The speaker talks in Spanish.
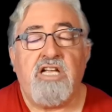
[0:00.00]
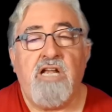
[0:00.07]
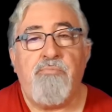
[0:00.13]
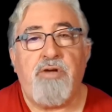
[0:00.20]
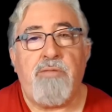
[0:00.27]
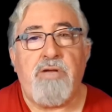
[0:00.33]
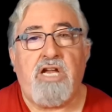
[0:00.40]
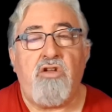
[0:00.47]
que el
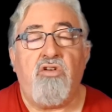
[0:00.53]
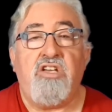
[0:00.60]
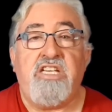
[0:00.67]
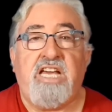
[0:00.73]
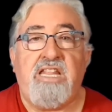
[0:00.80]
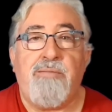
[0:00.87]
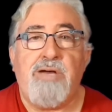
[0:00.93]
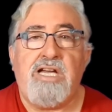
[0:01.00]
primero y
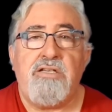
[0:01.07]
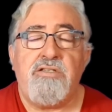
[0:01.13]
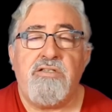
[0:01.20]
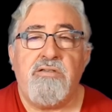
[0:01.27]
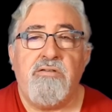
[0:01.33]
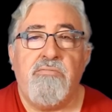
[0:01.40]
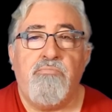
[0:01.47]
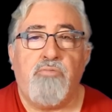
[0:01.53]

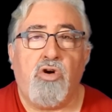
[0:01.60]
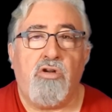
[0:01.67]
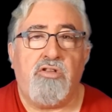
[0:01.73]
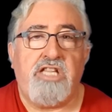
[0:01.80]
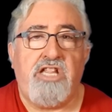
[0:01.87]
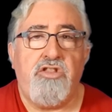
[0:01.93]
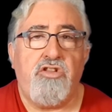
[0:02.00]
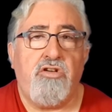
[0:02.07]
además, por
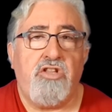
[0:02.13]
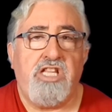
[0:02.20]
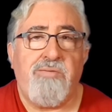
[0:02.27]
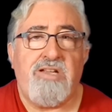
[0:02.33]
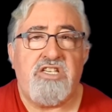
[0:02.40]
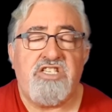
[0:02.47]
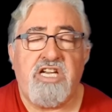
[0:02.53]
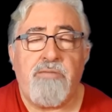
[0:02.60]
lo tanto,
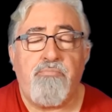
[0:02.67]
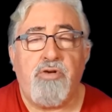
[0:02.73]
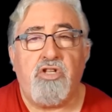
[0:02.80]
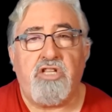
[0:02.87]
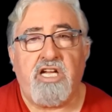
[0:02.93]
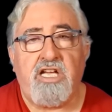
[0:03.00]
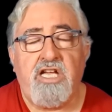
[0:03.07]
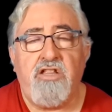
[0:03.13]
deben ser
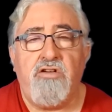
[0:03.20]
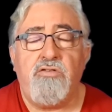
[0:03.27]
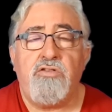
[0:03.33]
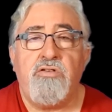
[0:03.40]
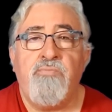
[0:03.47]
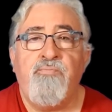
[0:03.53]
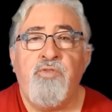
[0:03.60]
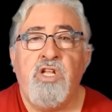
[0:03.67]

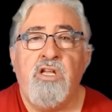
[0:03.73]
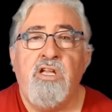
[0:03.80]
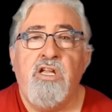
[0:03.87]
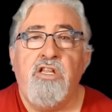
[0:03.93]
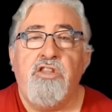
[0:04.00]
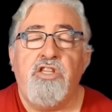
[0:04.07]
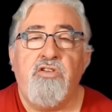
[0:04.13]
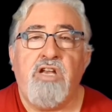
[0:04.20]
protegidos
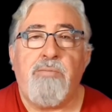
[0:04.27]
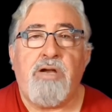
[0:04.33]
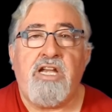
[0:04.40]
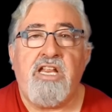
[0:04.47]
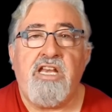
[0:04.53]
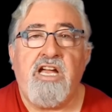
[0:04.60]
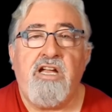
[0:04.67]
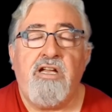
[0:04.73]
de una
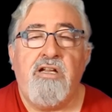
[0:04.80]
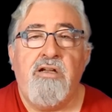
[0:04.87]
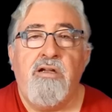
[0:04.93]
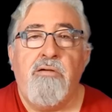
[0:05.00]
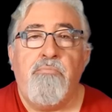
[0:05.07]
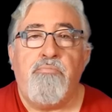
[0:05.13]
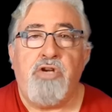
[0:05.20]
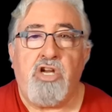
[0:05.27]
manera
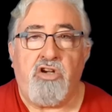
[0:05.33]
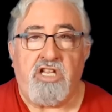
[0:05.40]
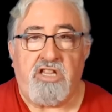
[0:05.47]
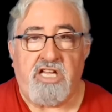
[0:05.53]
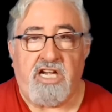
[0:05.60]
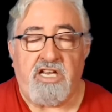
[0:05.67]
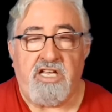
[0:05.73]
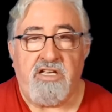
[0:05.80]

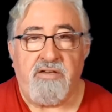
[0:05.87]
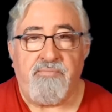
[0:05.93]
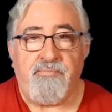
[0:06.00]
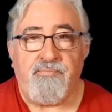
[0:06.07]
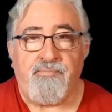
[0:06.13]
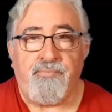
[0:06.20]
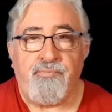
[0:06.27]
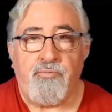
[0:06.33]
prioritaria.
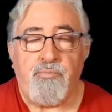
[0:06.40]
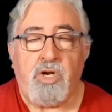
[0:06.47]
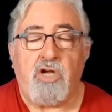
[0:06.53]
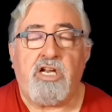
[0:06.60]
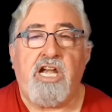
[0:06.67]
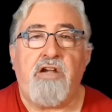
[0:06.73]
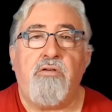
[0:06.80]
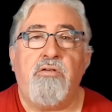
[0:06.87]
Pero
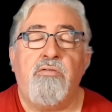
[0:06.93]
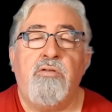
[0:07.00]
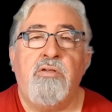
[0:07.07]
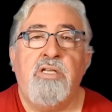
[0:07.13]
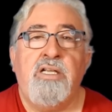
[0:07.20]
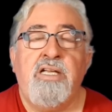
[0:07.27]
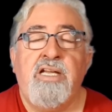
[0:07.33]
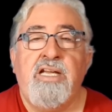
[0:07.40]
claro,
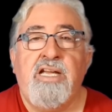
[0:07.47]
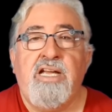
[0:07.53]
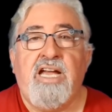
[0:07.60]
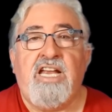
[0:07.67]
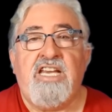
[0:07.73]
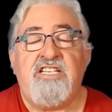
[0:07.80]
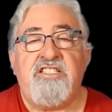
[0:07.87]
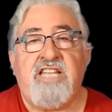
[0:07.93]

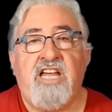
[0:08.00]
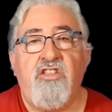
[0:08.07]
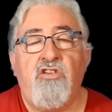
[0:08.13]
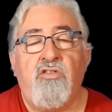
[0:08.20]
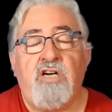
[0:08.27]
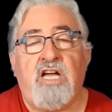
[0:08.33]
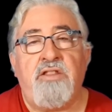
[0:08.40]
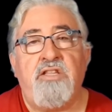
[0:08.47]
el
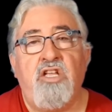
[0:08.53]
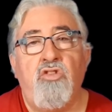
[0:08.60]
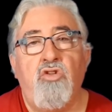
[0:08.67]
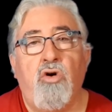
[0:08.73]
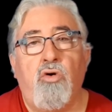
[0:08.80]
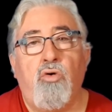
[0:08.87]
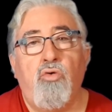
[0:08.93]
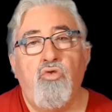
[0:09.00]
Estado
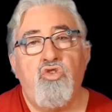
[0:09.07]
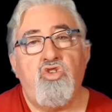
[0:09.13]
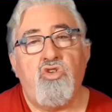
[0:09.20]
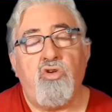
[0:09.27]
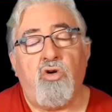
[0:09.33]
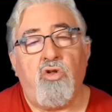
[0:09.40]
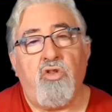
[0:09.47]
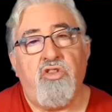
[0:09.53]
haciendo
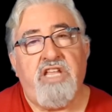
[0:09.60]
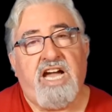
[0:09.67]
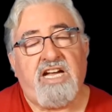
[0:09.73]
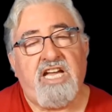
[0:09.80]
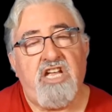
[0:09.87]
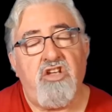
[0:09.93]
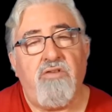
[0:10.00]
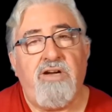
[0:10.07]
uso de
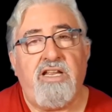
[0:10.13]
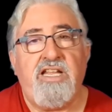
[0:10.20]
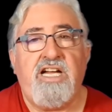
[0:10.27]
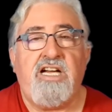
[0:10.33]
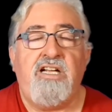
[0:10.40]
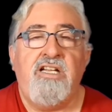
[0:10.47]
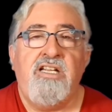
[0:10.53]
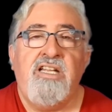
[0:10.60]
aquello,
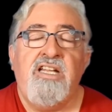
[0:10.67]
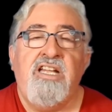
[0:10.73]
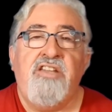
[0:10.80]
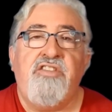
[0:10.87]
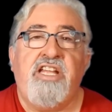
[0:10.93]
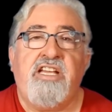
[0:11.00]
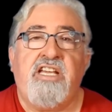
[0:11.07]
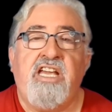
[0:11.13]
¿verdad?
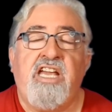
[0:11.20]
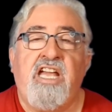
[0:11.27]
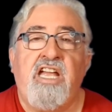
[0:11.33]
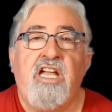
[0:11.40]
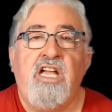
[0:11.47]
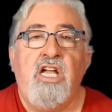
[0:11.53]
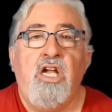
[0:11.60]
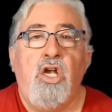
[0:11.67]
De
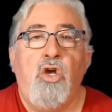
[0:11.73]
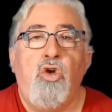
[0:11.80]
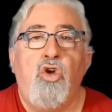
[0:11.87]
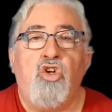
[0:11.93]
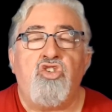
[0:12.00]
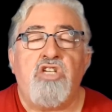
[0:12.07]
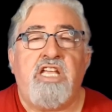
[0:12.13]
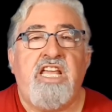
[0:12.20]
que
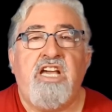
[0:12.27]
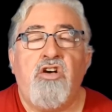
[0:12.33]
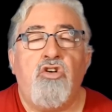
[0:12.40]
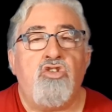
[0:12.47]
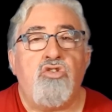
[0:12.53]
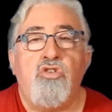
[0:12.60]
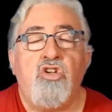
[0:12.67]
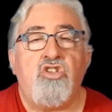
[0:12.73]
los
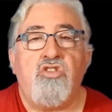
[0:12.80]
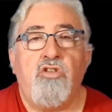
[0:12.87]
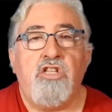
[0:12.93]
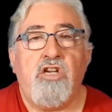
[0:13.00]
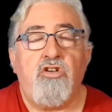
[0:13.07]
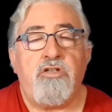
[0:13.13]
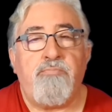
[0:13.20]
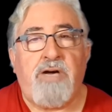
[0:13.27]
hijos no son
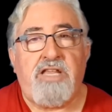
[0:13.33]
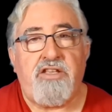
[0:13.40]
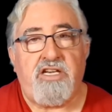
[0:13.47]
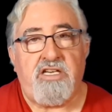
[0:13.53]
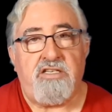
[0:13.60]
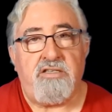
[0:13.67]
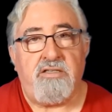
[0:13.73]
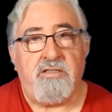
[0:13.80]
de los
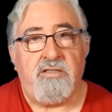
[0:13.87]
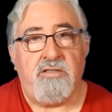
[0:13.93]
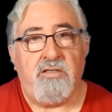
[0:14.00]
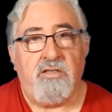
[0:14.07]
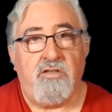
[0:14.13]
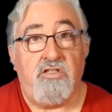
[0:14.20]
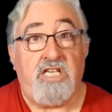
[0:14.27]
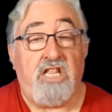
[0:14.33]
padres,
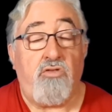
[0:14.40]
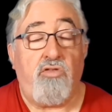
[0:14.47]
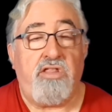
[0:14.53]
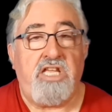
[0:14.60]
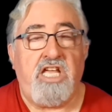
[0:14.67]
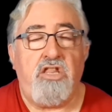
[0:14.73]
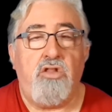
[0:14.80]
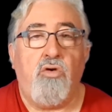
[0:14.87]

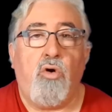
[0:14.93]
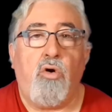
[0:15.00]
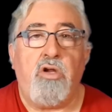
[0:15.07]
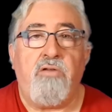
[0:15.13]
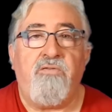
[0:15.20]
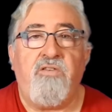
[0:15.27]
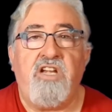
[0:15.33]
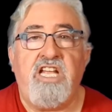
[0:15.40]
deduciendo o
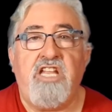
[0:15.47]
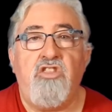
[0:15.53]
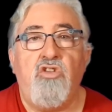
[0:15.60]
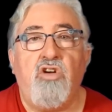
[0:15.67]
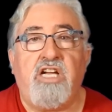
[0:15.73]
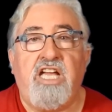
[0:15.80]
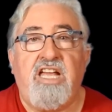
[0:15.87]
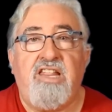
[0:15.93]

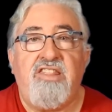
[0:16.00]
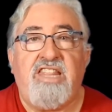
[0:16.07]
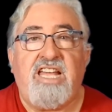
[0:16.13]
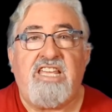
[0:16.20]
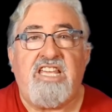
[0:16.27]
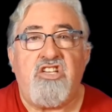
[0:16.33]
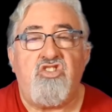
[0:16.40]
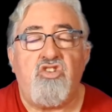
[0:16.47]
infiriendo que
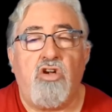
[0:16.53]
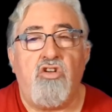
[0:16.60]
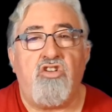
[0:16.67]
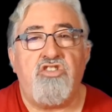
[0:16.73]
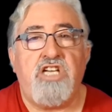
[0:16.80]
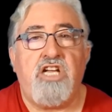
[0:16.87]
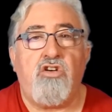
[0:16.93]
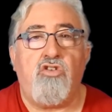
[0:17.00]
de quien son
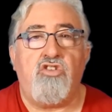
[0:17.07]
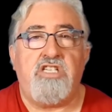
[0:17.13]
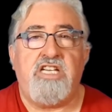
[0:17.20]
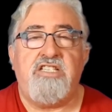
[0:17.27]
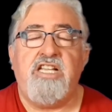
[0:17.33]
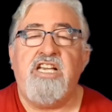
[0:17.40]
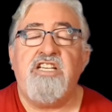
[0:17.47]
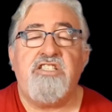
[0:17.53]
los hijos
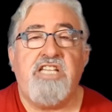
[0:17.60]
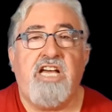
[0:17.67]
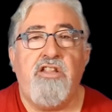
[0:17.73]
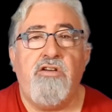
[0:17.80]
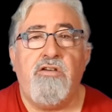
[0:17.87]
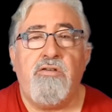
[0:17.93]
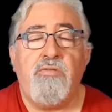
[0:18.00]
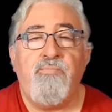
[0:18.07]
es del
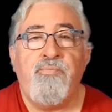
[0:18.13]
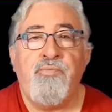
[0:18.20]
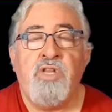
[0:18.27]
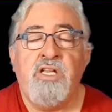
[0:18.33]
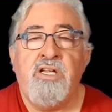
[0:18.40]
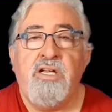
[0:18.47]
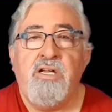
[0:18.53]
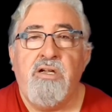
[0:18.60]
Estado,
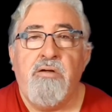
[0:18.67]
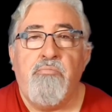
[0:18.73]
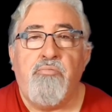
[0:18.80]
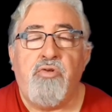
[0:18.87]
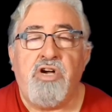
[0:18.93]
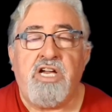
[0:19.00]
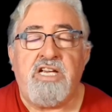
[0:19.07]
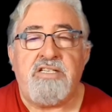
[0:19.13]

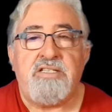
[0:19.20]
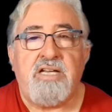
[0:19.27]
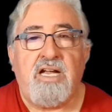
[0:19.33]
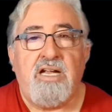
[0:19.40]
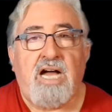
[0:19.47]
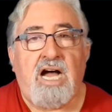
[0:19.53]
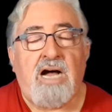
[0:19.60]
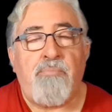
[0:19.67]
pues
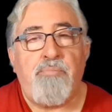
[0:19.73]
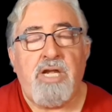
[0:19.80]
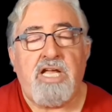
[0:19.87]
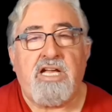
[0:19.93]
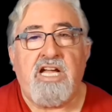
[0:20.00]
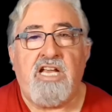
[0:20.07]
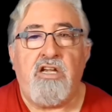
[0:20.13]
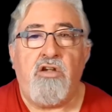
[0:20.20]

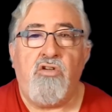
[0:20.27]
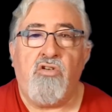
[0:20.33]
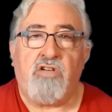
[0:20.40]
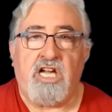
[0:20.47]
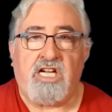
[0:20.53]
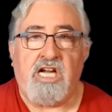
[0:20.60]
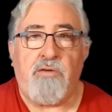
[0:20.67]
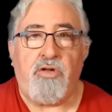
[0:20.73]
aplican lo
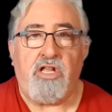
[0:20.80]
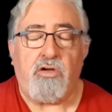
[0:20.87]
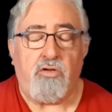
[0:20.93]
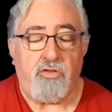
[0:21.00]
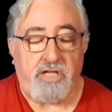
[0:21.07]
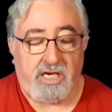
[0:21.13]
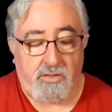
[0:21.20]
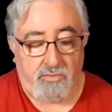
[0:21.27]
que acabo de
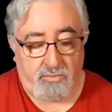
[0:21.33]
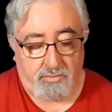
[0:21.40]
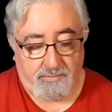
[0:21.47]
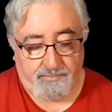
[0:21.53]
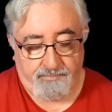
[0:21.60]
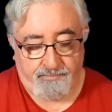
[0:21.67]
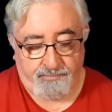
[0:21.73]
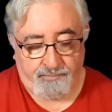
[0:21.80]
contaros.
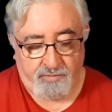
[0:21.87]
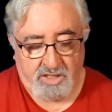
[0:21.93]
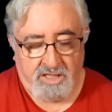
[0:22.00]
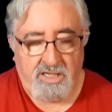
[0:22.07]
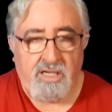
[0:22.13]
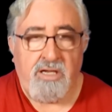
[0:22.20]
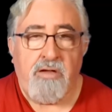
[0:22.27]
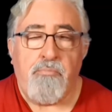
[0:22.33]

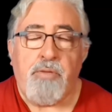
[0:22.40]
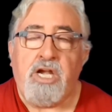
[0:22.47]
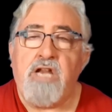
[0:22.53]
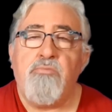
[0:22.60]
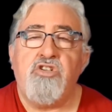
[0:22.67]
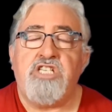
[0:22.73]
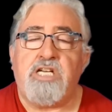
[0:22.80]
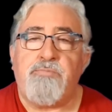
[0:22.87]
Pero
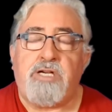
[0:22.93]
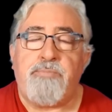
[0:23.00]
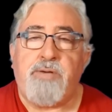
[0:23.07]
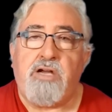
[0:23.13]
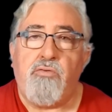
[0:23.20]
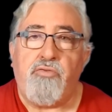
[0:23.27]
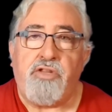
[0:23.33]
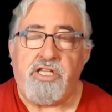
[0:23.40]
hay muchas más
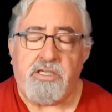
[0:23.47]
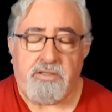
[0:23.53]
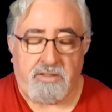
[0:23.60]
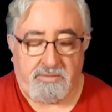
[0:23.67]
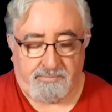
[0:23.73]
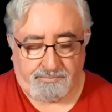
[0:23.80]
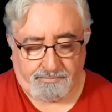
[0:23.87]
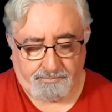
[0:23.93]
preguntas.